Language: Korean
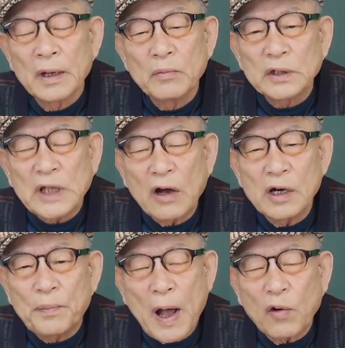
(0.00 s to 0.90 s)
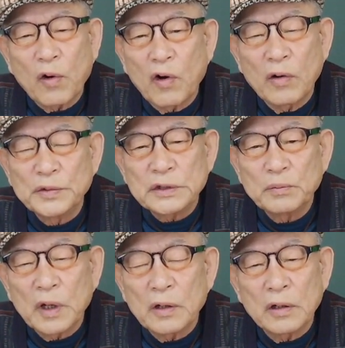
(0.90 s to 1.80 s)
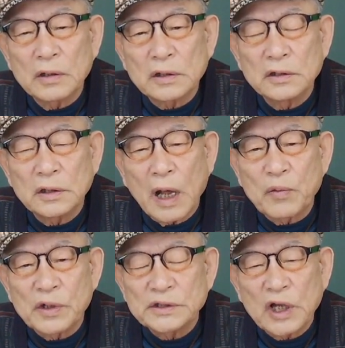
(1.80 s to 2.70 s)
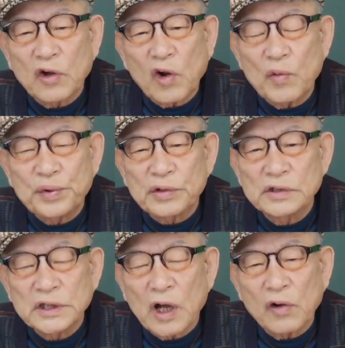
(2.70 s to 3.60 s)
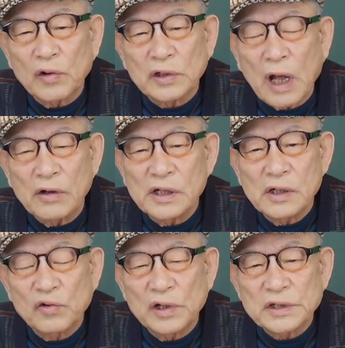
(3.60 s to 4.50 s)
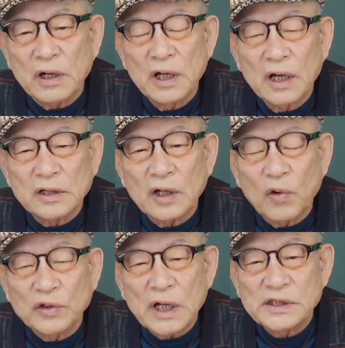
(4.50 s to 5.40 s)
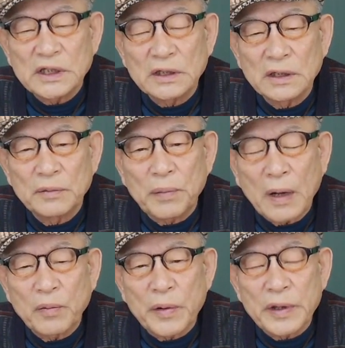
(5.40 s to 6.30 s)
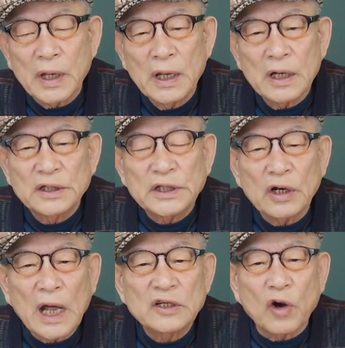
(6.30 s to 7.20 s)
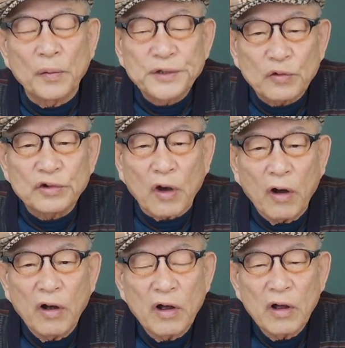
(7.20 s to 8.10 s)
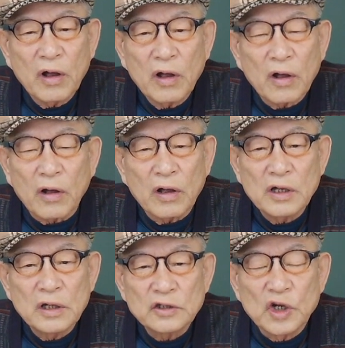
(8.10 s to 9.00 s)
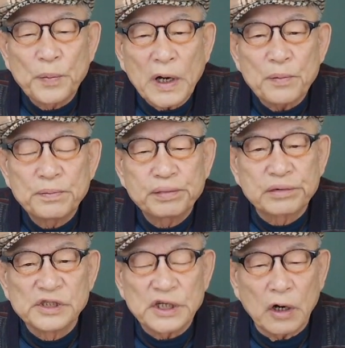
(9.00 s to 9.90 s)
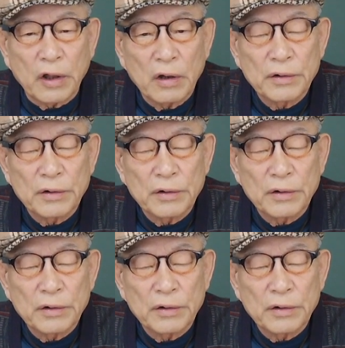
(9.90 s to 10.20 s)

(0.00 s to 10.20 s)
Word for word: 뭐 땅을 파고 무슨 뭐 그 나무를 제거하고 풀을 제거하고 땅을 일구어서 그다 농사를 짓는 방법이 그때는 아직 없었고요. 어, 들판에 불을 질러요.